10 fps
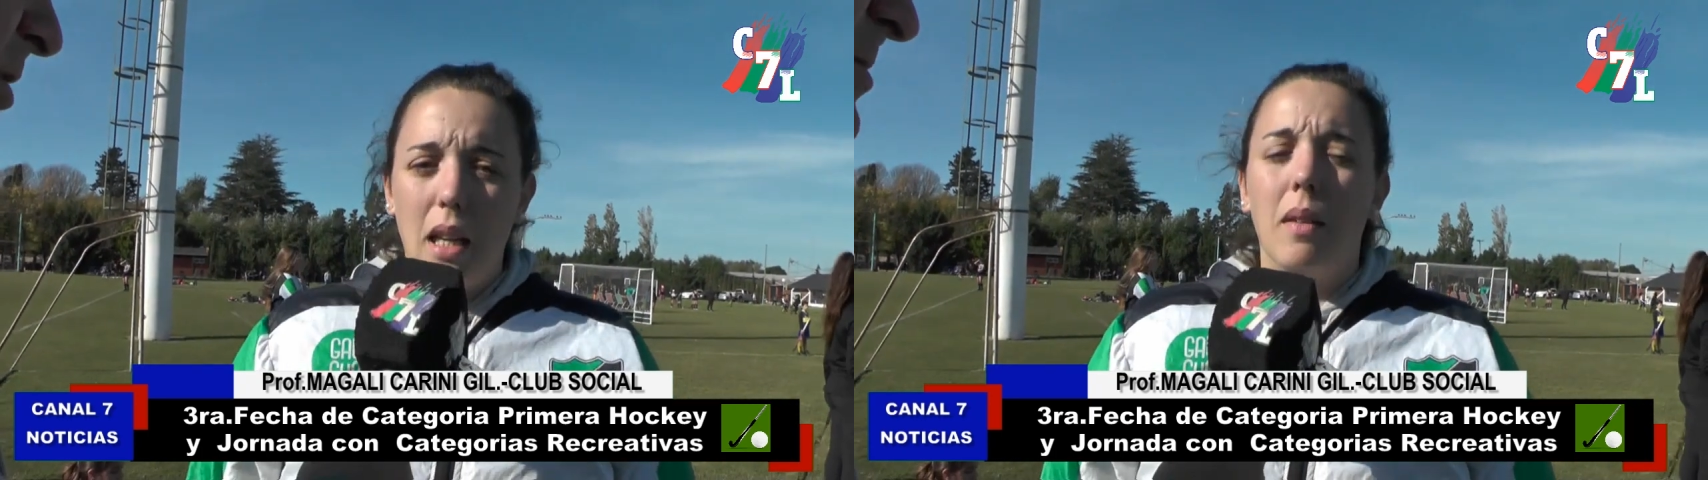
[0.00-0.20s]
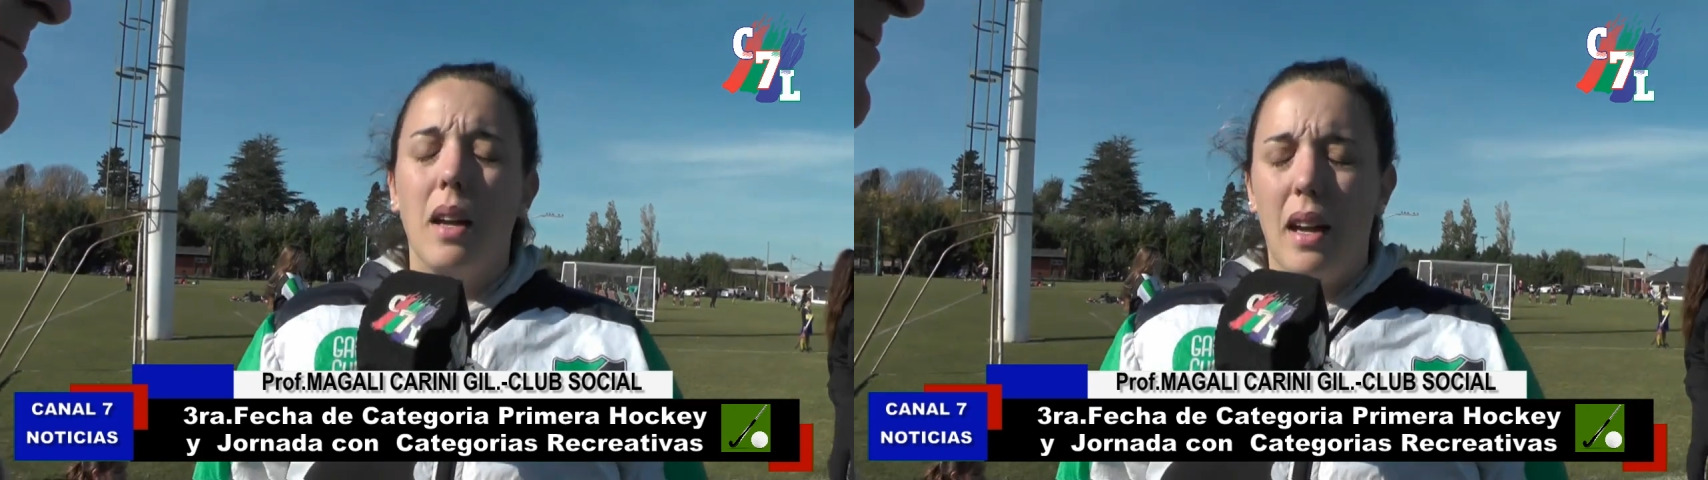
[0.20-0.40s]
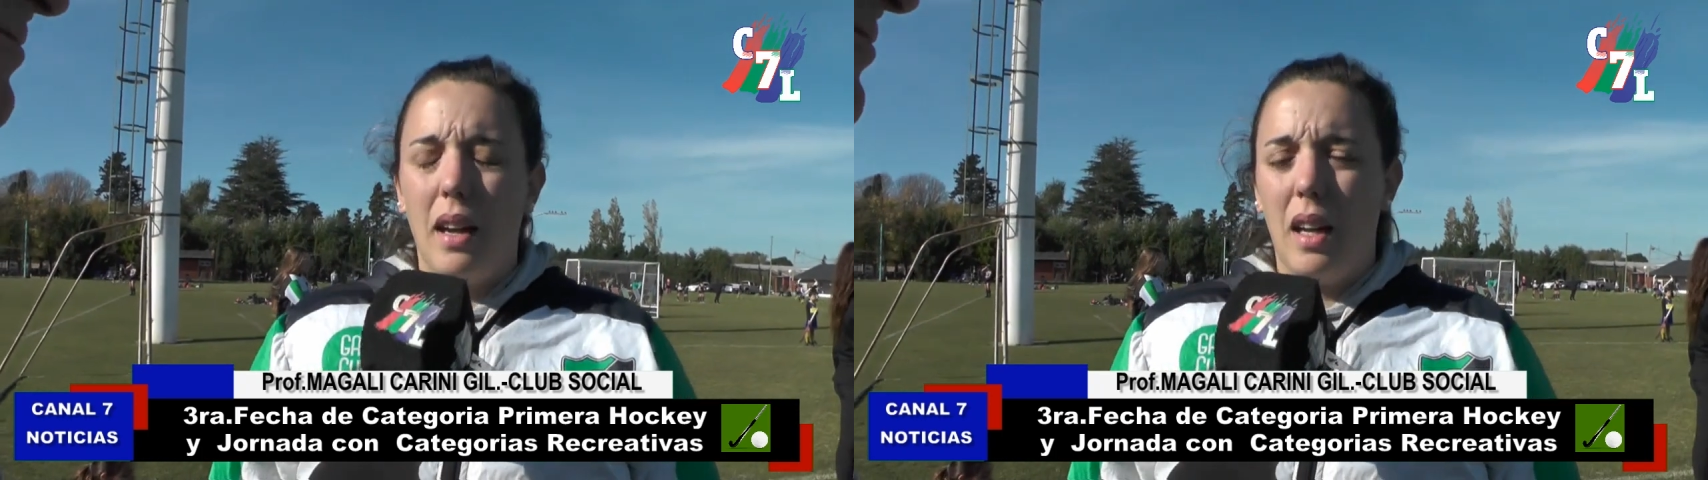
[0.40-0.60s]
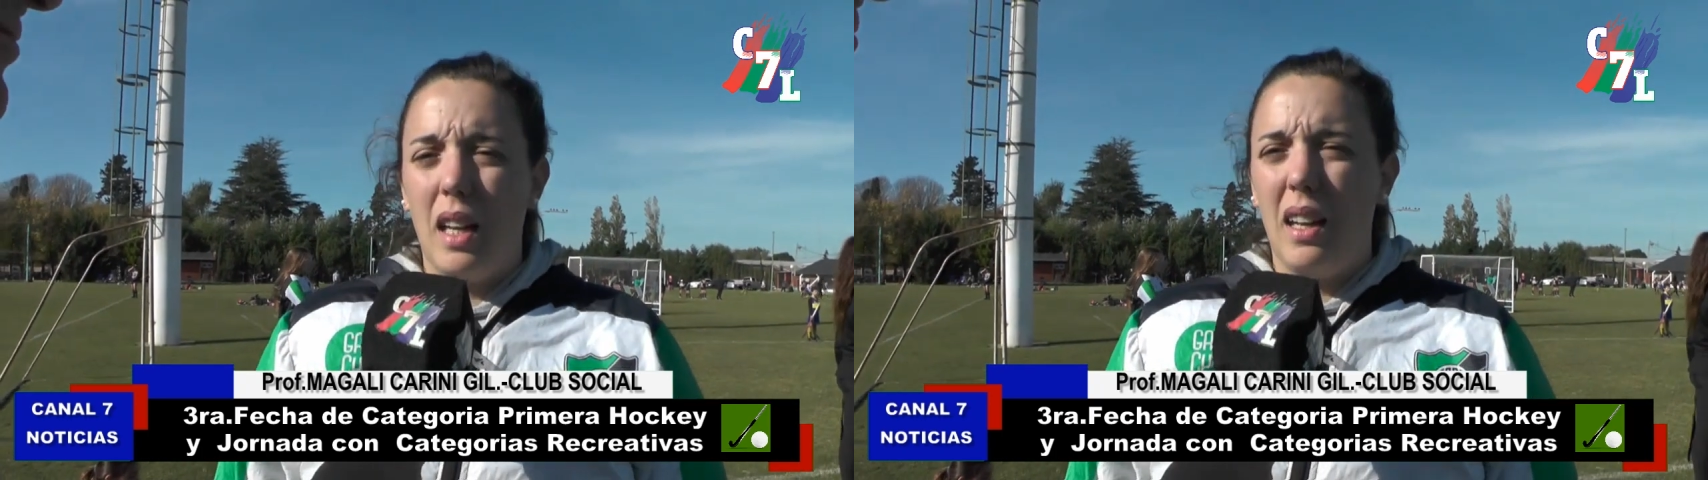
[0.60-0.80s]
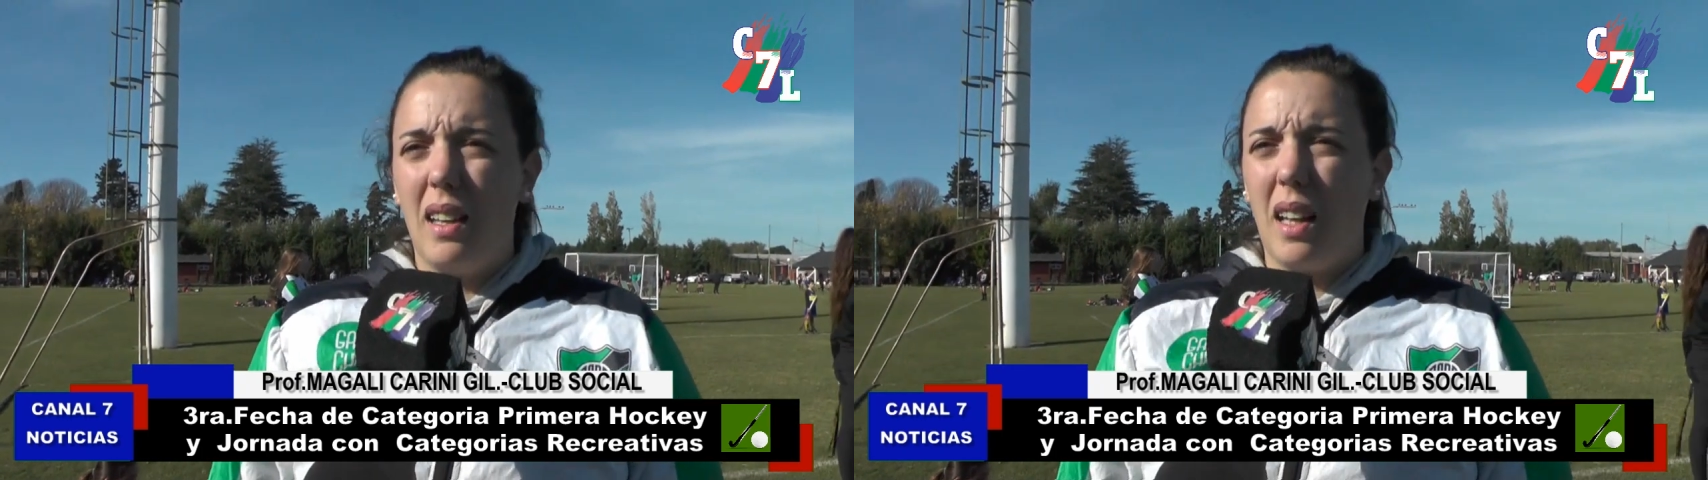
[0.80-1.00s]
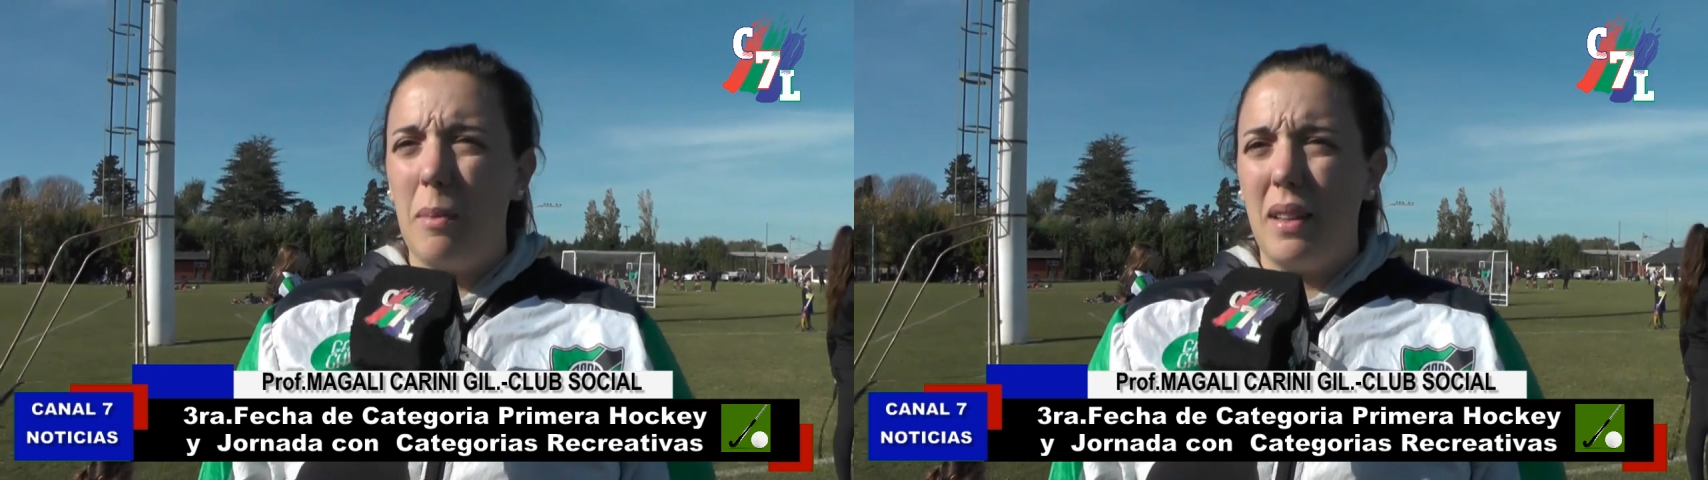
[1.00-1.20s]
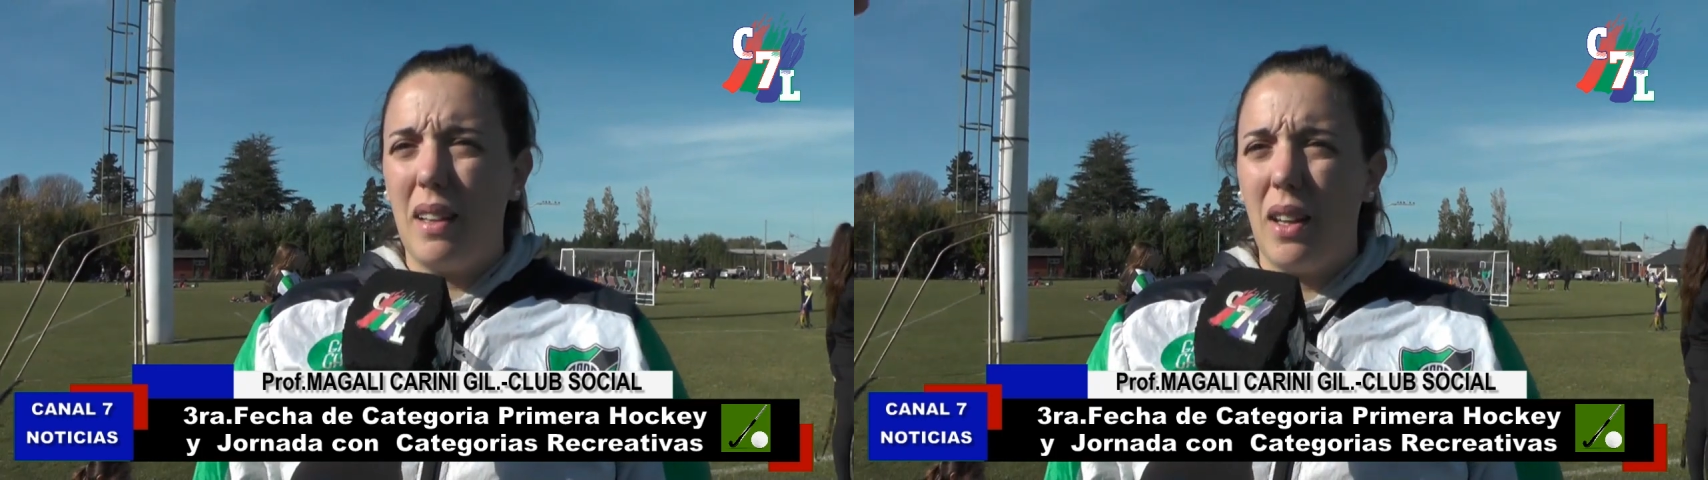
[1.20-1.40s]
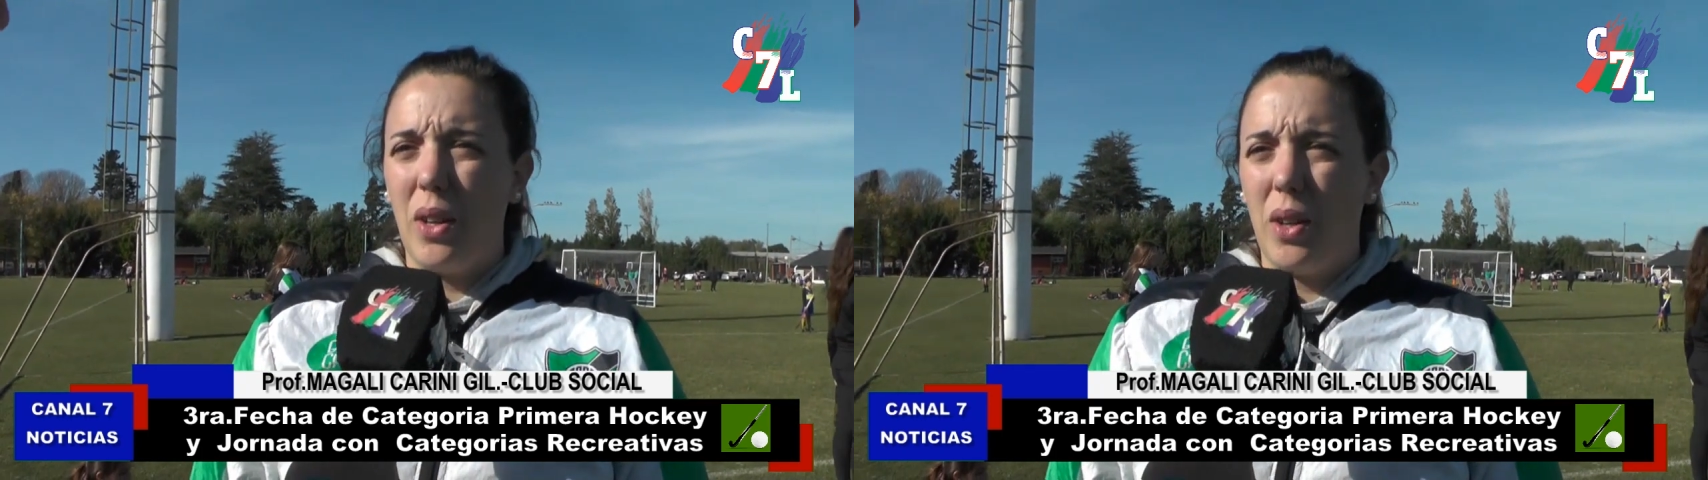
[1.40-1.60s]
Sí, eh, está
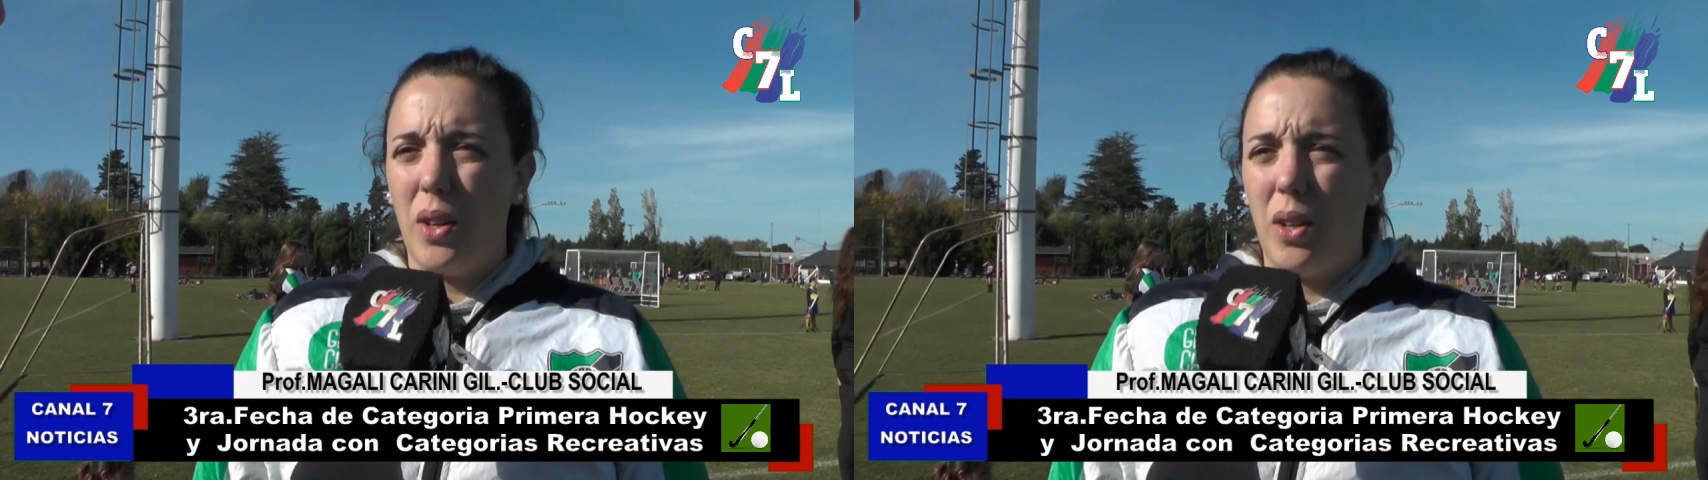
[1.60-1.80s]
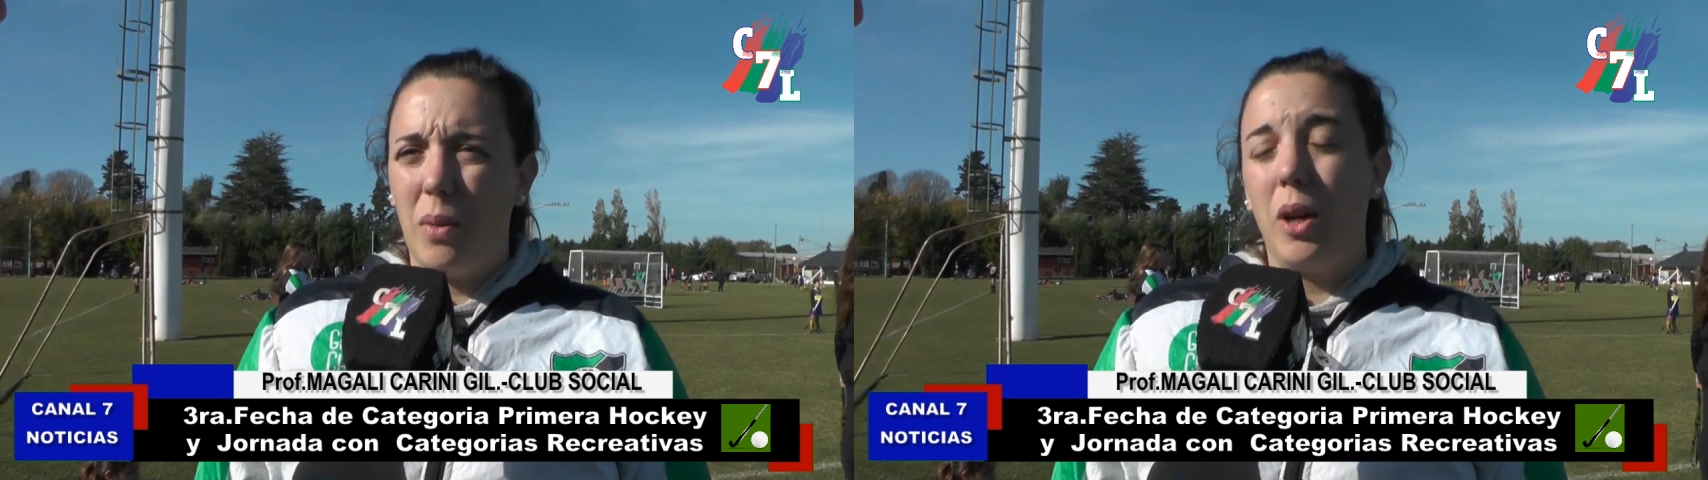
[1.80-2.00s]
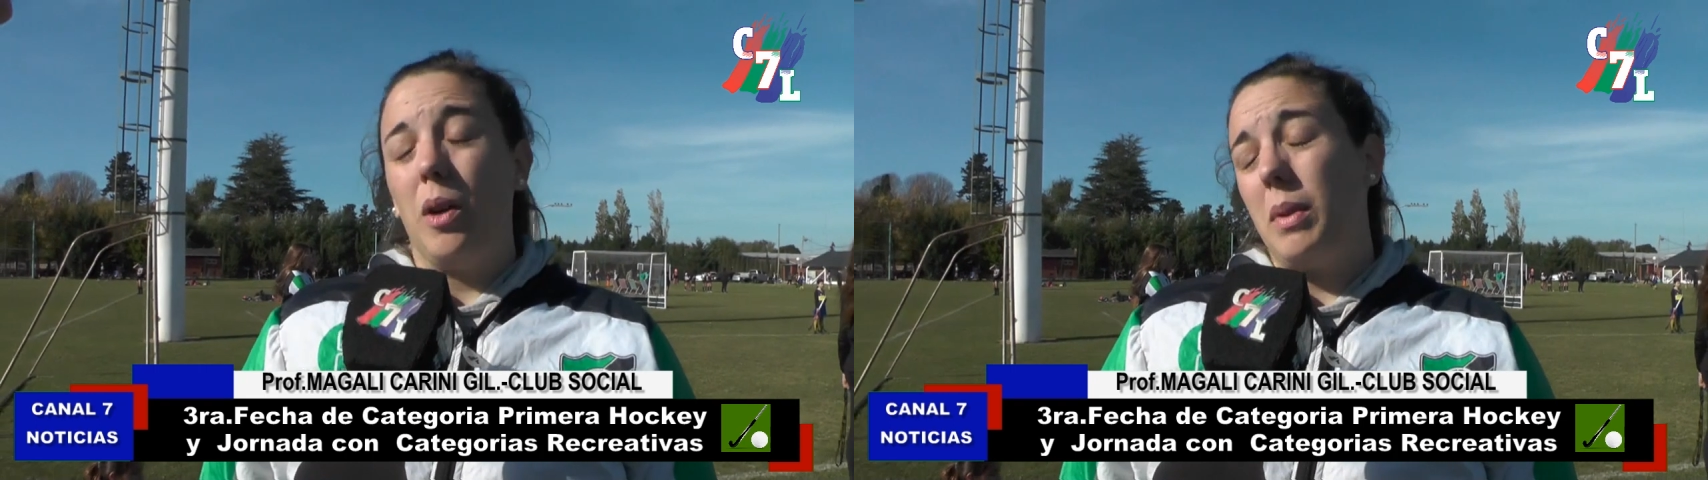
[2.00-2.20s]
invitado, bueno,